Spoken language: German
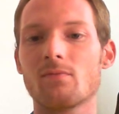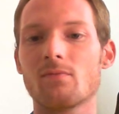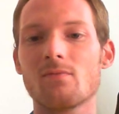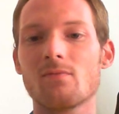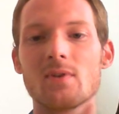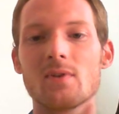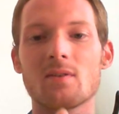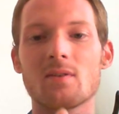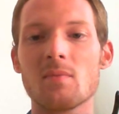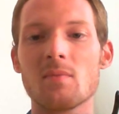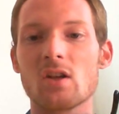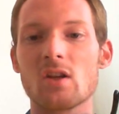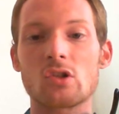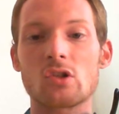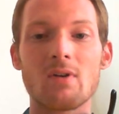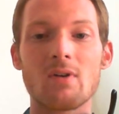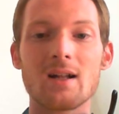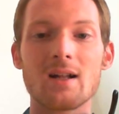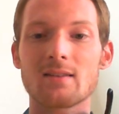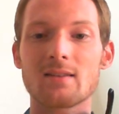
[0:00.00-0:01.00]
ist mehr
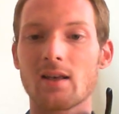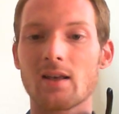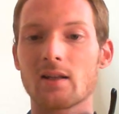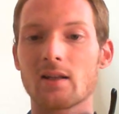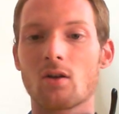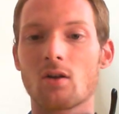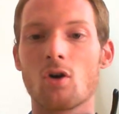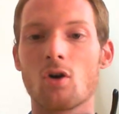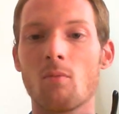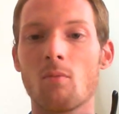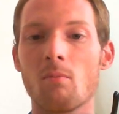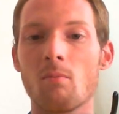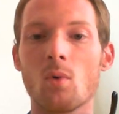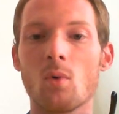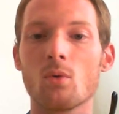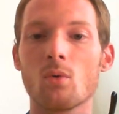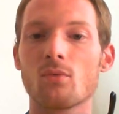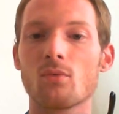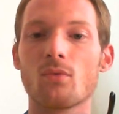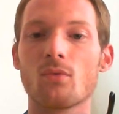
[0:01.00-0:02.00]
schwarz reingekommen
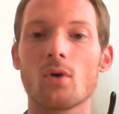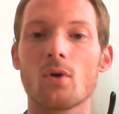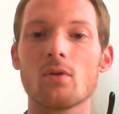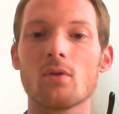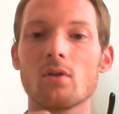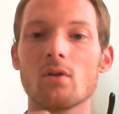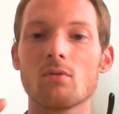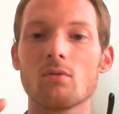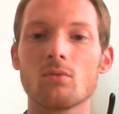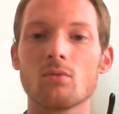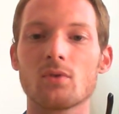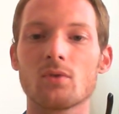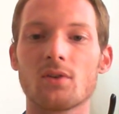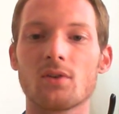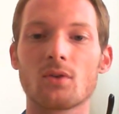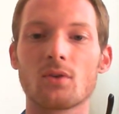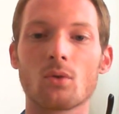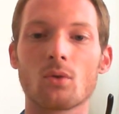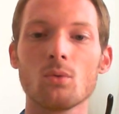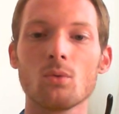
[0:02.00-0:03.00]
und von und
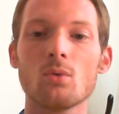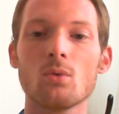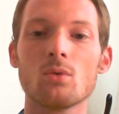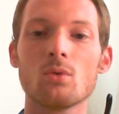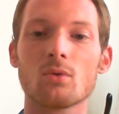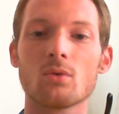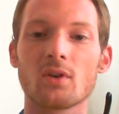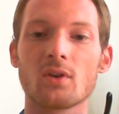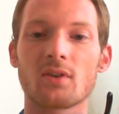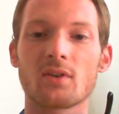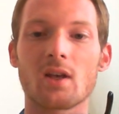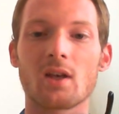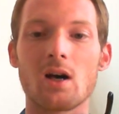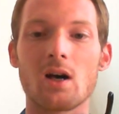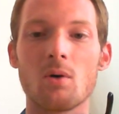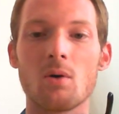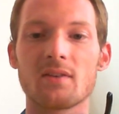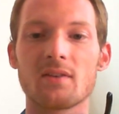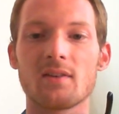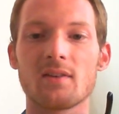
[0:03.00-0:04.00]
das Grün und das
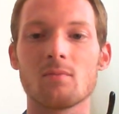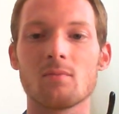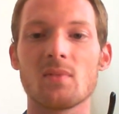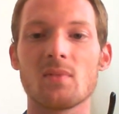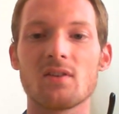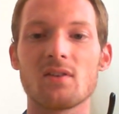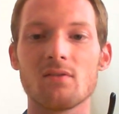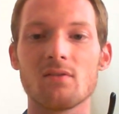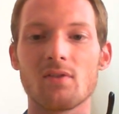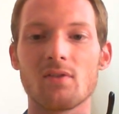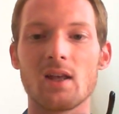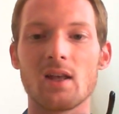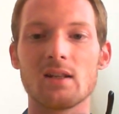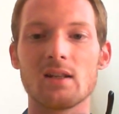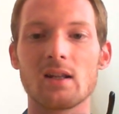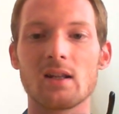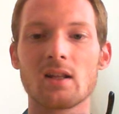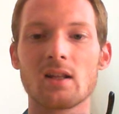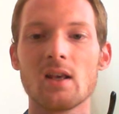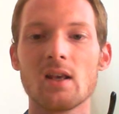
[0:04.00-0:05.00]
Grau hat sich ein bisschen
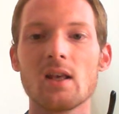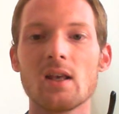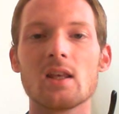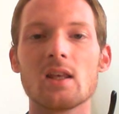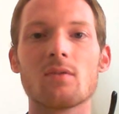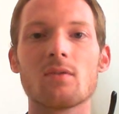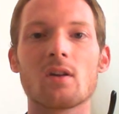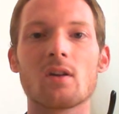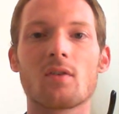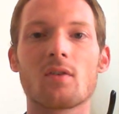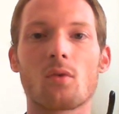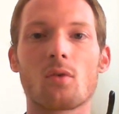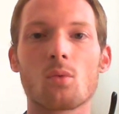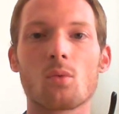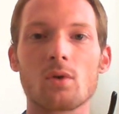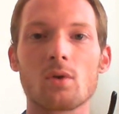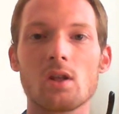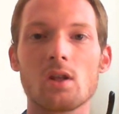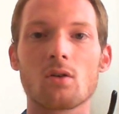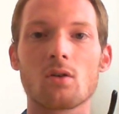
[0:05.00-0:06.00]
verändert. Ich werde
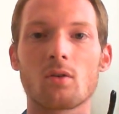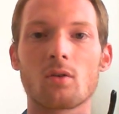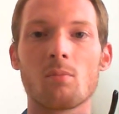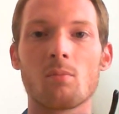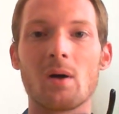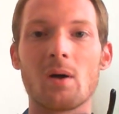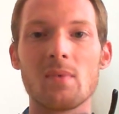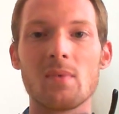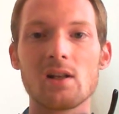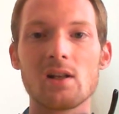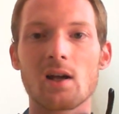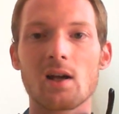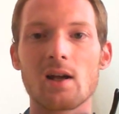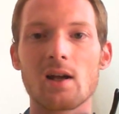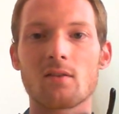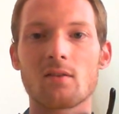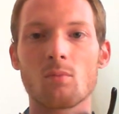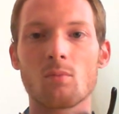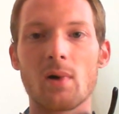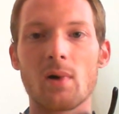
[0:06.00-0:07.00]
versuchen, hier noch so ein paar Bilder
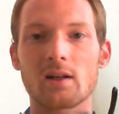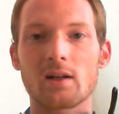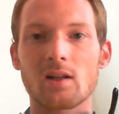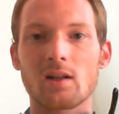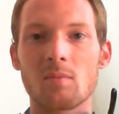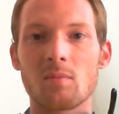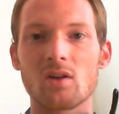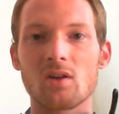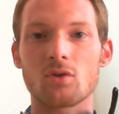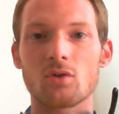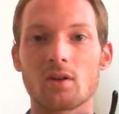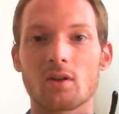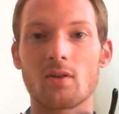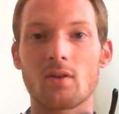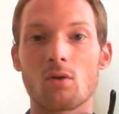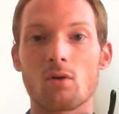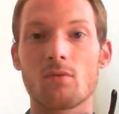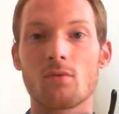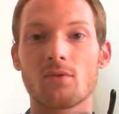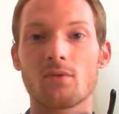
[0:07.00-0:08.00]
reinzupacken, damit ihr euch das
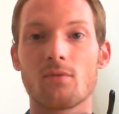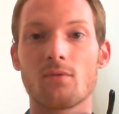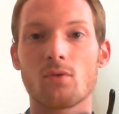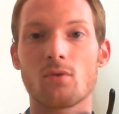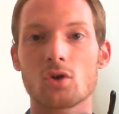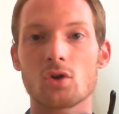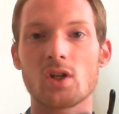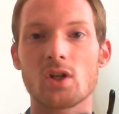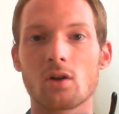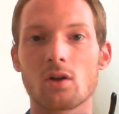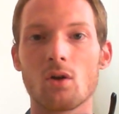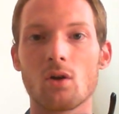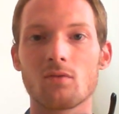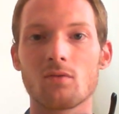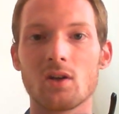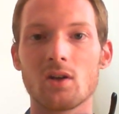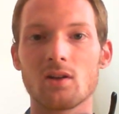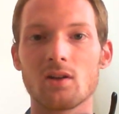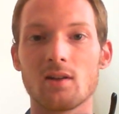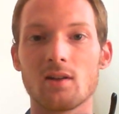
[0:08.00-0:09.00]
auch vorstellen könnt,
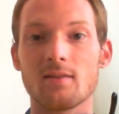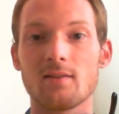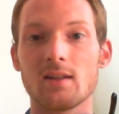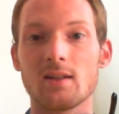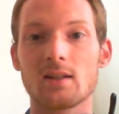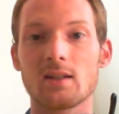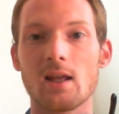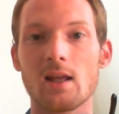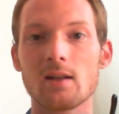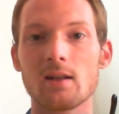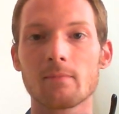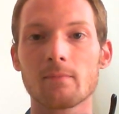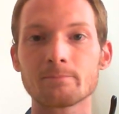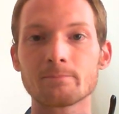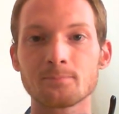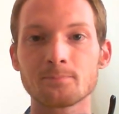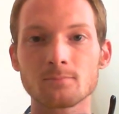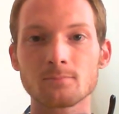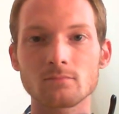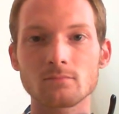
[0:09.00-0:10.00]
wenn ihr dies nicht kennt.
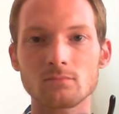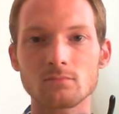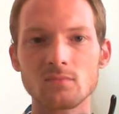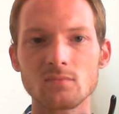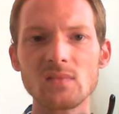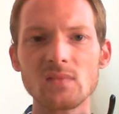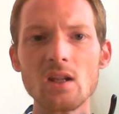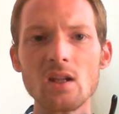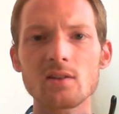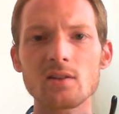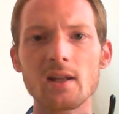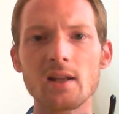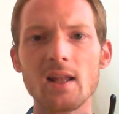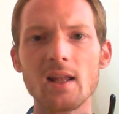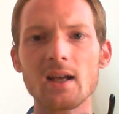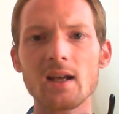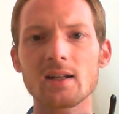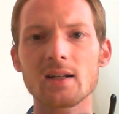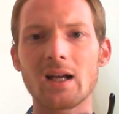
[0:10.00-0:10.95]
Danach